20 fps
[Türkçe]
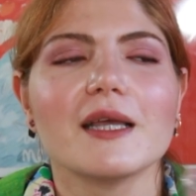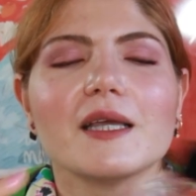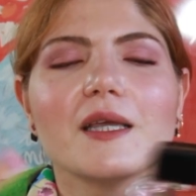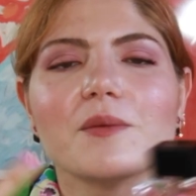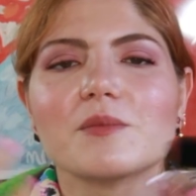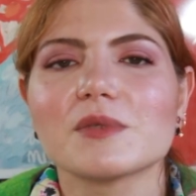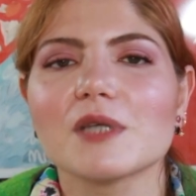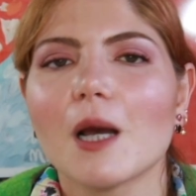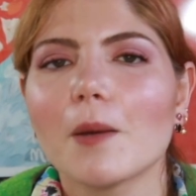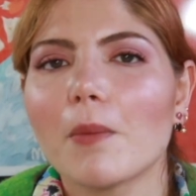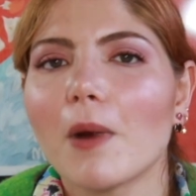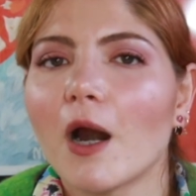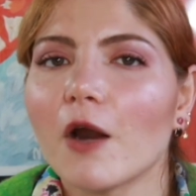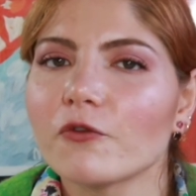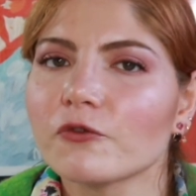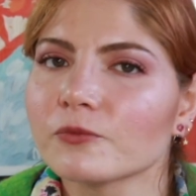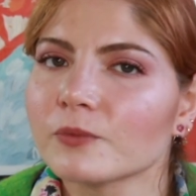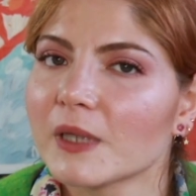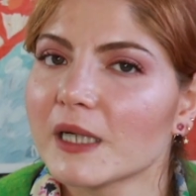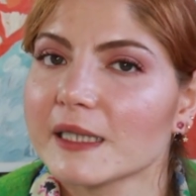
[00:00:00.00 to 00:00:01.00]
imza
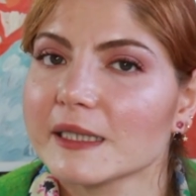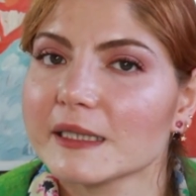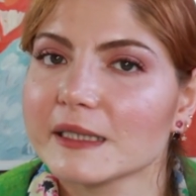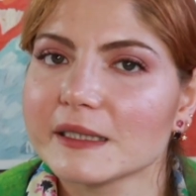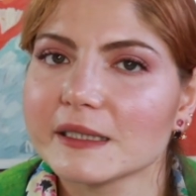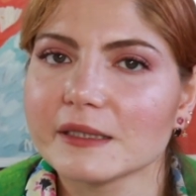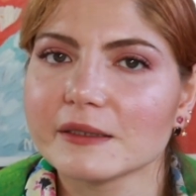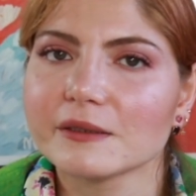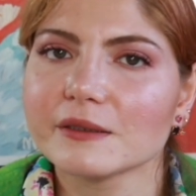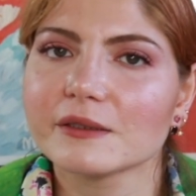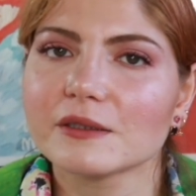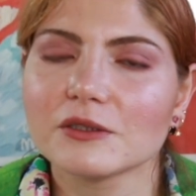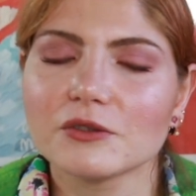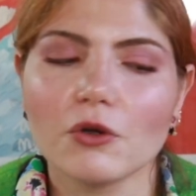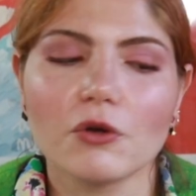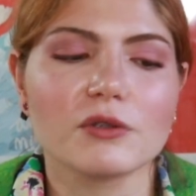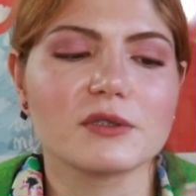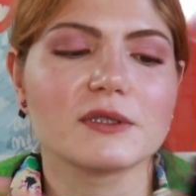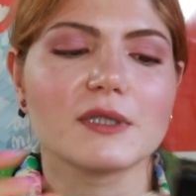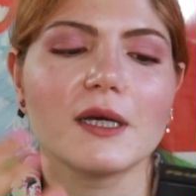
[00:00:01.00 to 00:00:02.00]
parfüm arayışınız
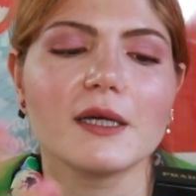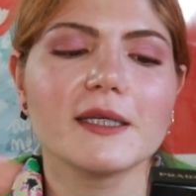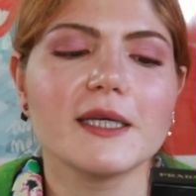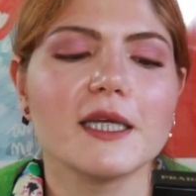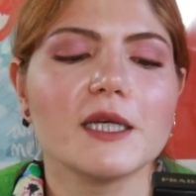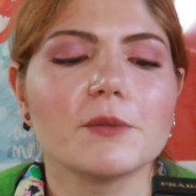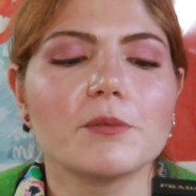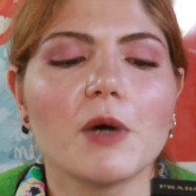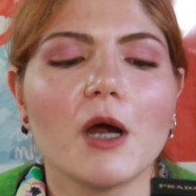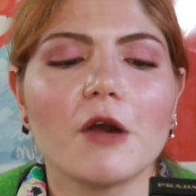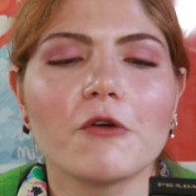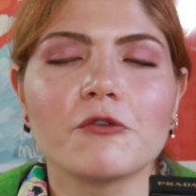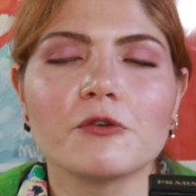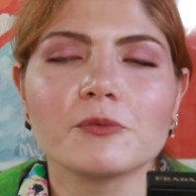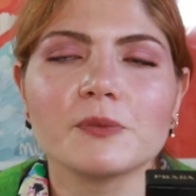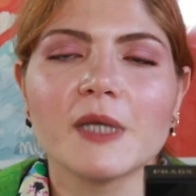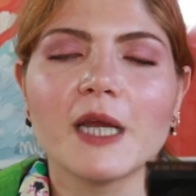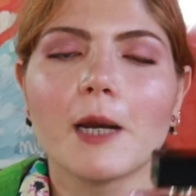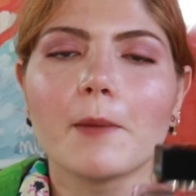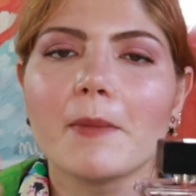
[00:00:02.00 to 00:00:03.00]
yoksa, yeni
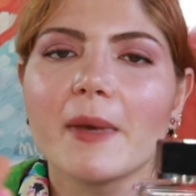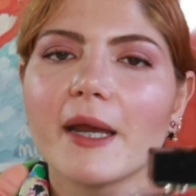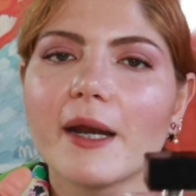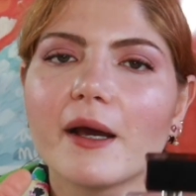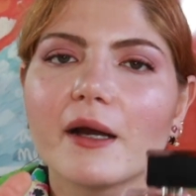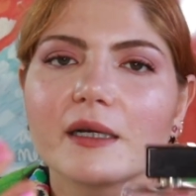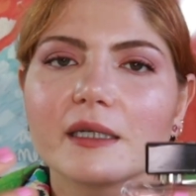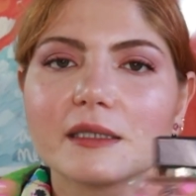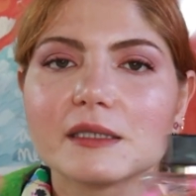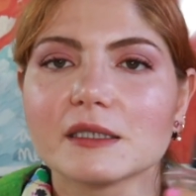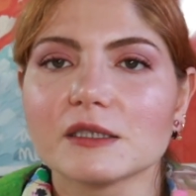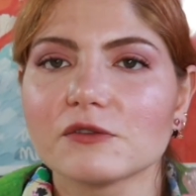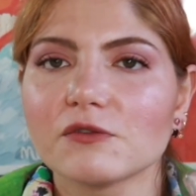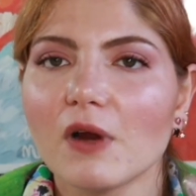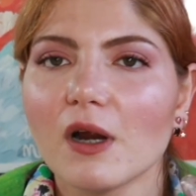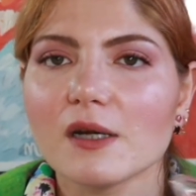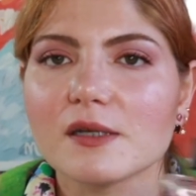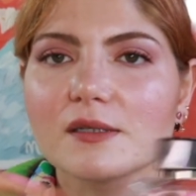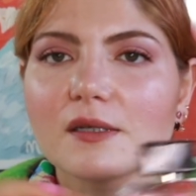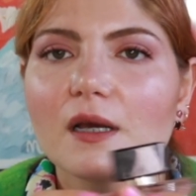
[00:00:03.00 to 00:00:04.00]
parfümlere merakınız
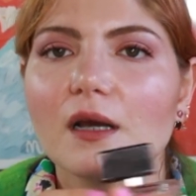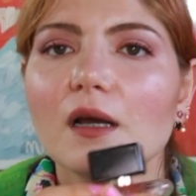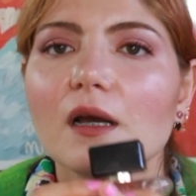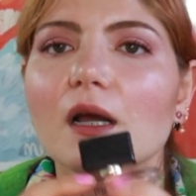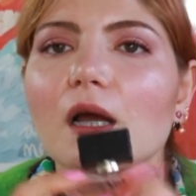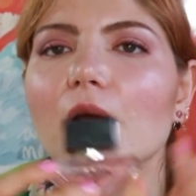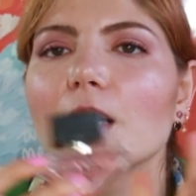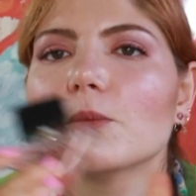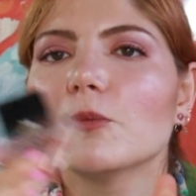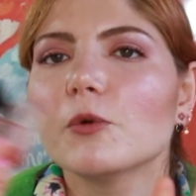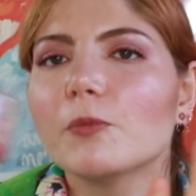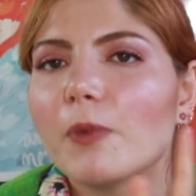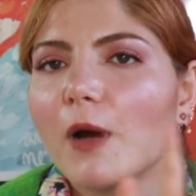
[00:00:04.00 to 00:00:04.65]
varsa bu